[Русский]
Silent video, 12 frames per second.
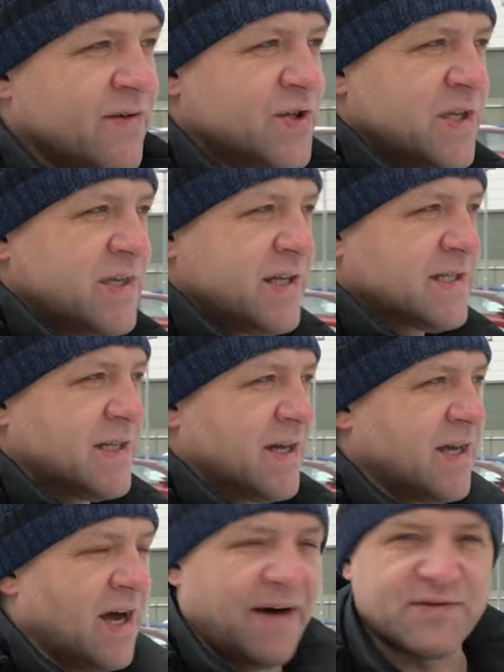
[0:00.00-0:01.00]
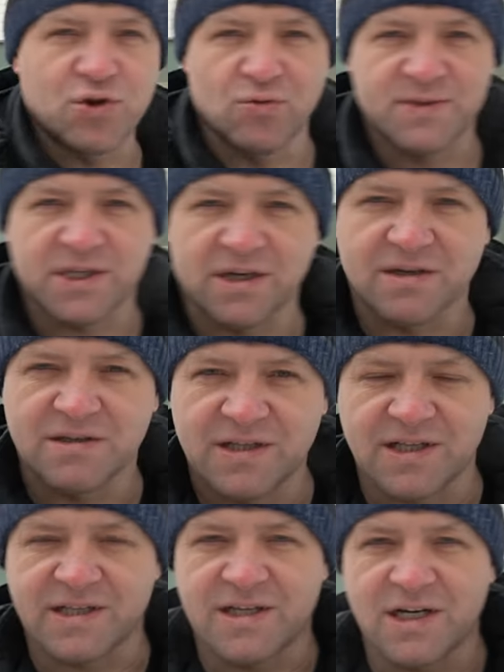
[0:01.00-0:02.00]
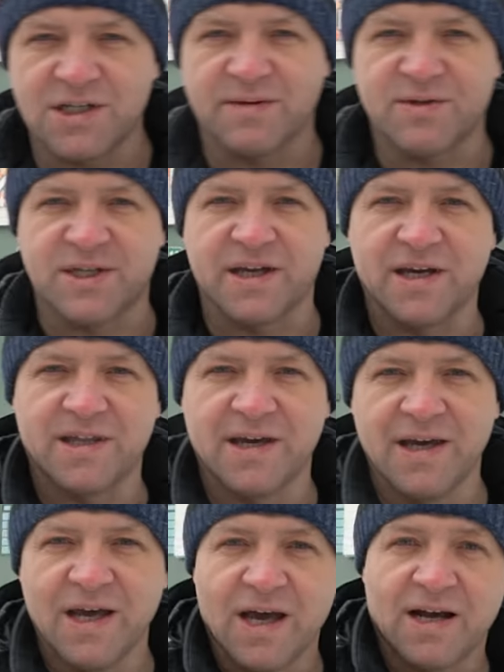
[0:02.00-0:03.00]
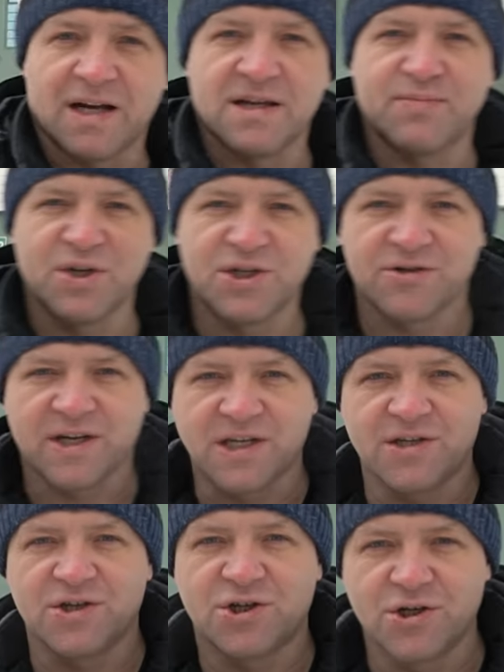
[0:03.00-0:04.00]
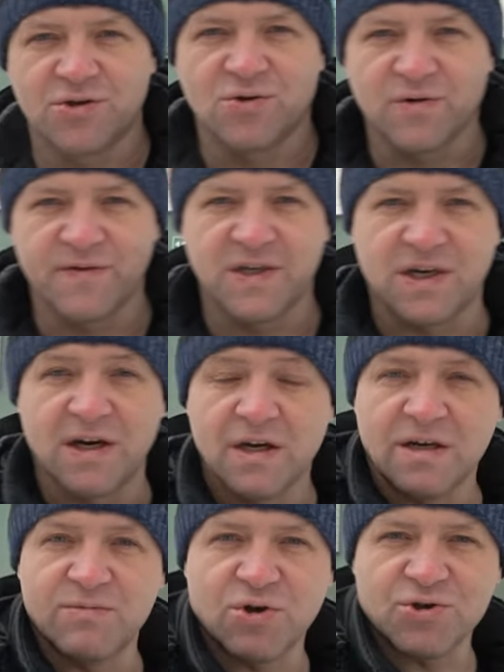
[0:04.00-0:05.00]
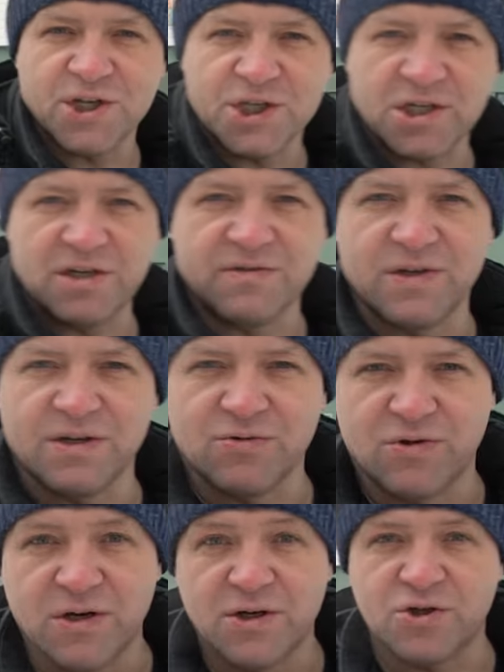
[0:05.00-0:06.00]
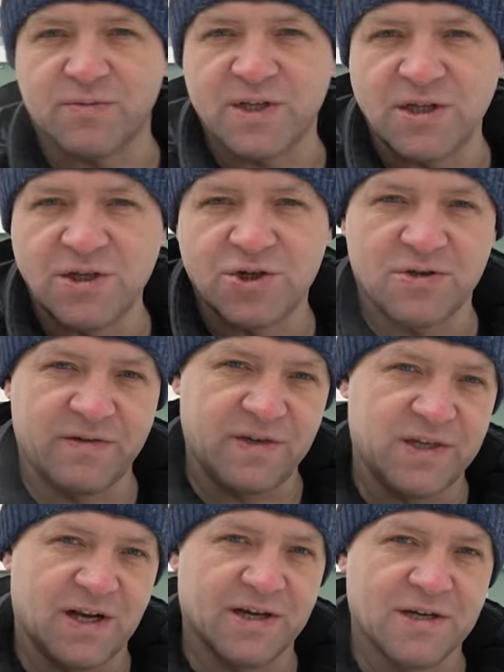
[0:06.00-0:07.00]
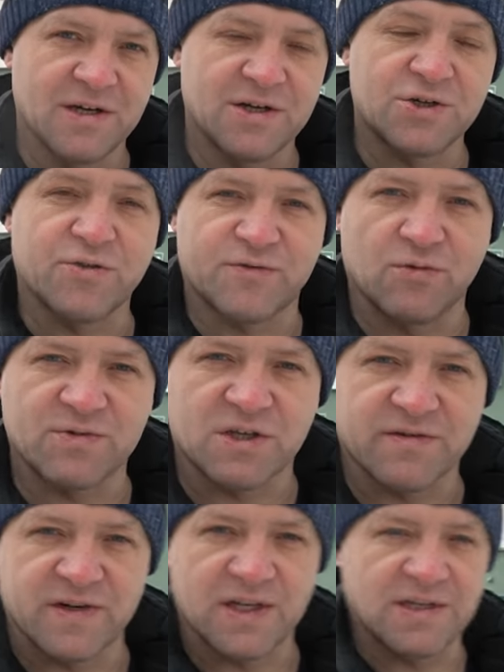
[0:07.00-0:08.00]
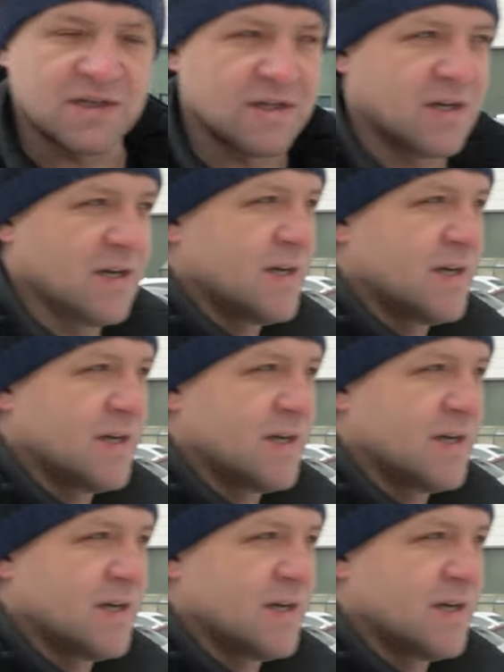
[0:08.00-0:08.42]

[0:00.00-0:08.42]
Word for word: Вот интересно, а в Томске дела также обстоят? Когда приезжают какие-то чиновники, им тоже очки выдают, чтобы они ничего не видели, что в Томске творится?